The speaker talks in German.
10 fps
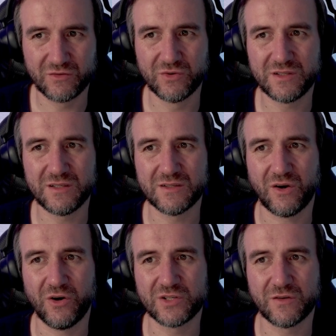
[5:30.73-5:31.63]
durch diese
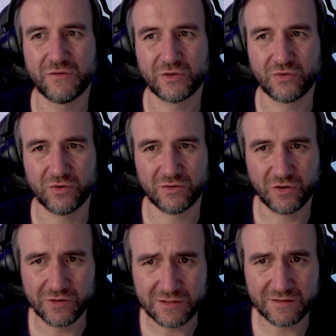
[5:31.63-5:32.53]
Äußerung von Cody
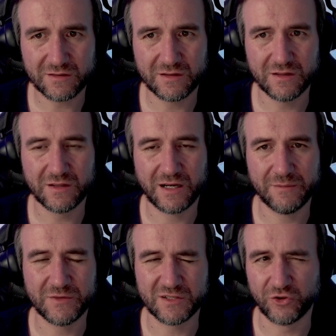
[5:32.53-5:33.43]
Rhodes
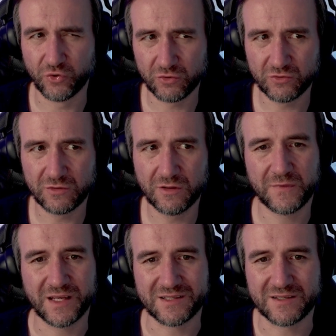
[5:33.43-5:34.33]
innerhalb dieser Doku.
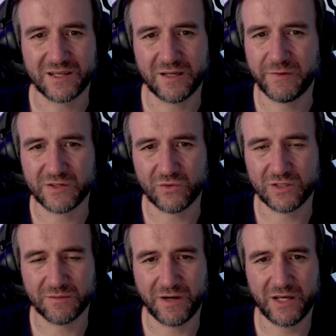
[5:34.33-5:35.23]
Das ist seine
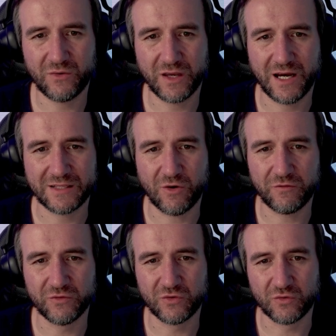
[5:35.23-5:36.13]
persönliche Meinung. Er hat
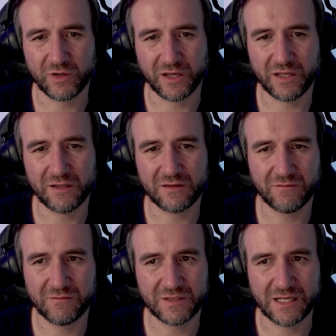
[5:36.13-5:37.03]
offen darüber geredet,
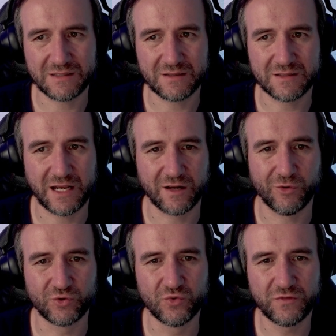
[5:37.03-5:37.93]
dass das
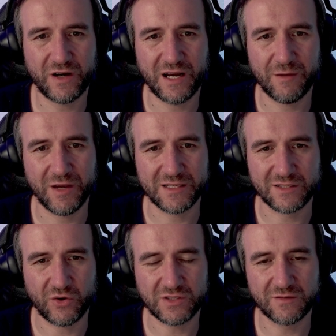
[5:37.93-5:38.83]
Angebot gut war, aber er sich
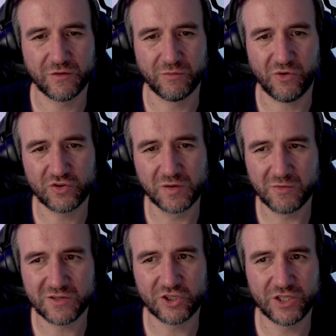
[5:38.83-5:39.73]
trotzdem für Branche
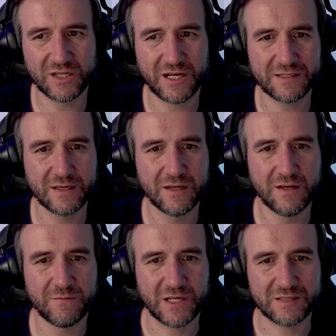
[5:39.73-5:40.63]
Primus entschieden hat.
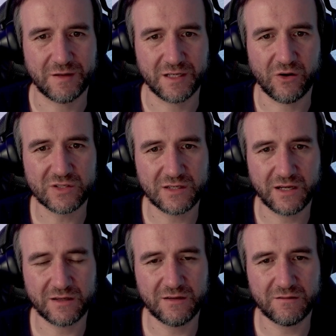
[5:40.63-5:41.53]
Das war die
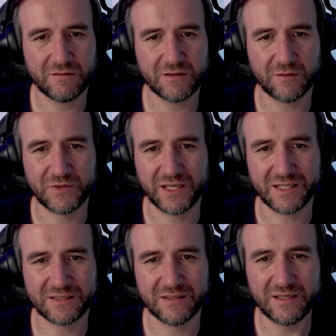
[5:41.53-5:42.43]
Aussage glaube, denen geht
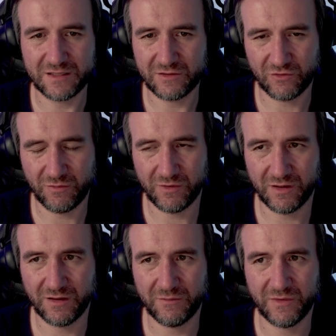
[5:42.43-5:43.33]
es nicht darum,
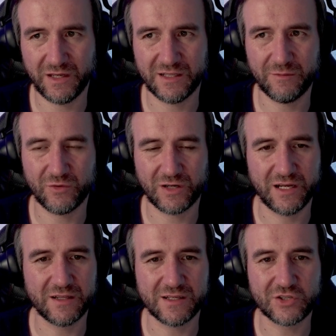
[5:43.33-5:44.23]
ähm, AW
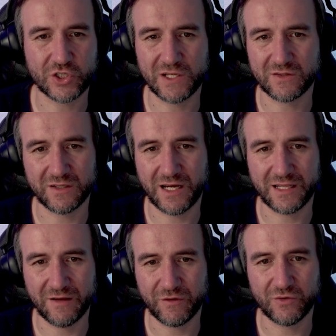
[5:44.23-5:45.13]
kleiner darzustellen, sondern der hat
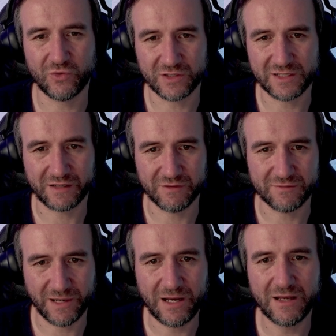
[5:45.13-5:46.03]
einfach nur gesagt, wie es
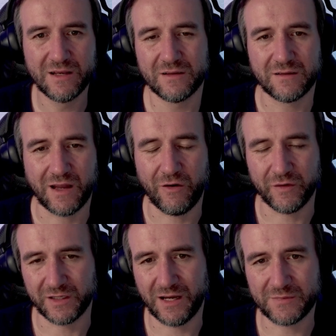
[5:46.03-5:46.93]
war.
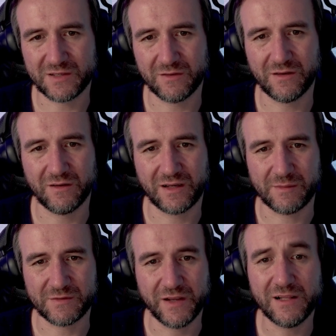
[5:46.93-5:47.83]
Daraufhin gab es äh,
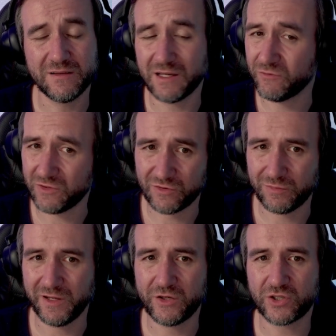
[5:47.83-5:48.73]
Wellen, dann wird ein
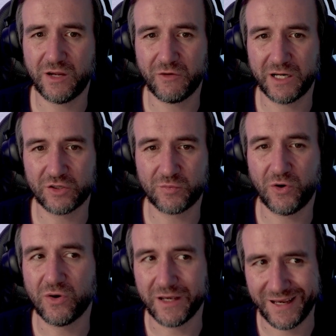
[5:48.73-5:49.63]
Triple H darauf
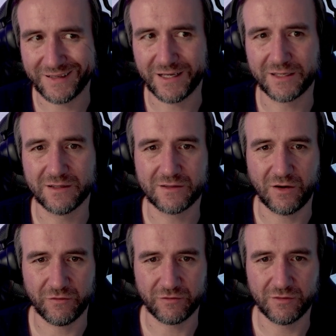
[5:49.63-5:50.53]
angesprochen, er reagiert
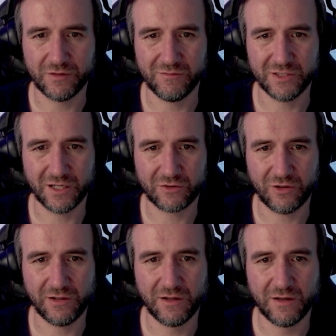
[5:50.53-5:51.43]
drauf im Media Call.